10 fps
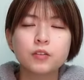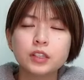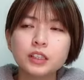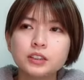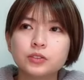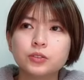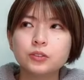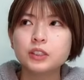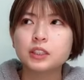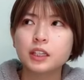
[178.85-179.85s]
人数
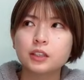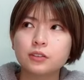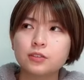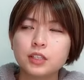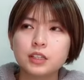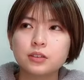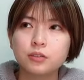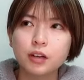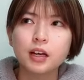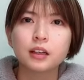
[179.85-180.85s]
多い系の
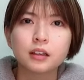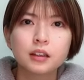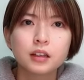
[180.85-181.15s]
ユニットが